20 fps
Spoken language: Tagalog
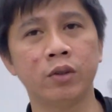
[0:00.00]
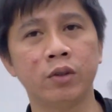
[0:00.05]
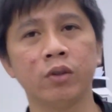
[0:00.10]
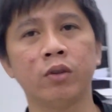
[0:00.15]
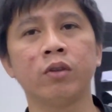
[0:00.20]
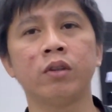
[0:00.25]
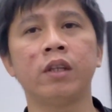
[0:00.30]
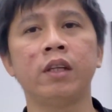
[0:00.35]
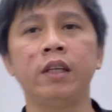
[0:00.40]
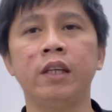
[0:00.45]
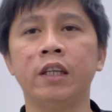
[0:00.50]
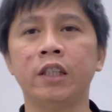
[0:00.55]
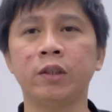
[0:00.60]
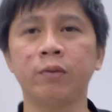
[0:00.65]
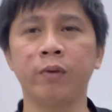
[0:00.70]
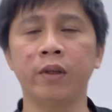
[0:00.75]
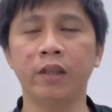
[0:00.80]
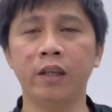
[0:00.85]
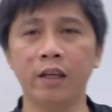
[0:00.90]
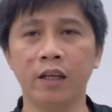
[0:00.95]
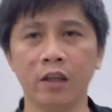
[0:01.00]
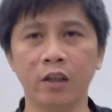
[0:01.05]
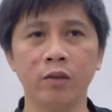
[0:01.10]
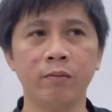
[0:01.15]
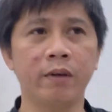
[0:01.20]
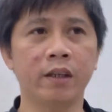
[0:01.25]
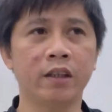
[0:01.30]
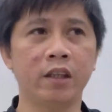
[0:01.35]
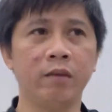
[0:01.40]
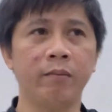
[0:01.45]
2 to 3 years, pwede na
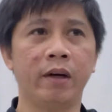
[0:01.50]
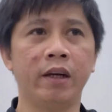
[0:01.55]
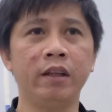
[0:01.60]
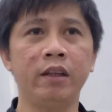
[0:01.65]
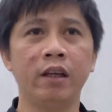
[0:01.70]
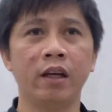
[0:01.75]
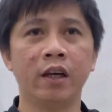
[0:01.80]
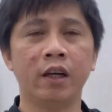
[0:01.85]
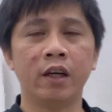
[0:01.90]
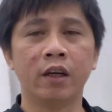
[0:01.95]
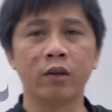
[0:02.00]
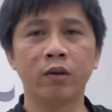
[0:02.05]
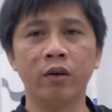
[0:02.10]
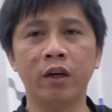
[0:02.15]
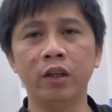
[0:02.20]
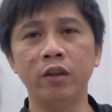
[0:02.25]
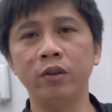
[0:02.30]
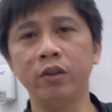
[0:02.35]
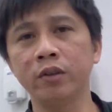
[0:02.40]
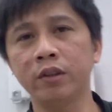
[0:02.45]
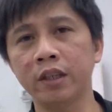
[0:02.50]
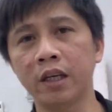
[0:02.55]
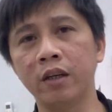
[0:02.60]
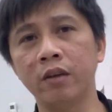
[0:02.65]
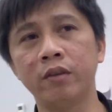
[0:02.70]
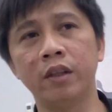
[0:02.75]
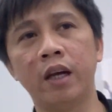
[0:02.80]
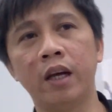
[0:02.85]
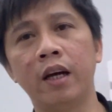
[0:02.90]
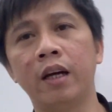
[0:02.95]
kayong mag-demand kung ano yung
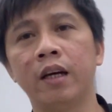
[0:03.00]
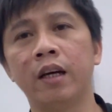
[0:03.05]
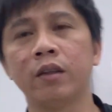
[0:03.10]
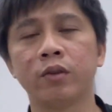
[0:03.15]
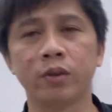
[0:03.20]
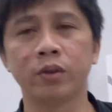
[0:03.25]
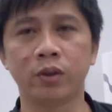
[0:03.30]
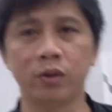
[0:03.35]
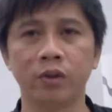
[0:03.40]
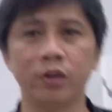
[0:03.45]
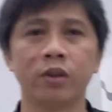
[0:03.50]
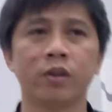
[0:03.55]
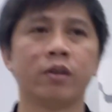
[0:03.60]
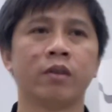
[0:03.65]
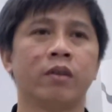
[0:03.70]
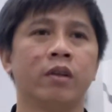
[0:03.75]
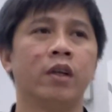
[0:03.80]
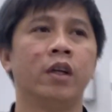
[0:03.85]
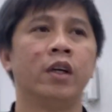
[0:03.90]
sahod na gusto nyo.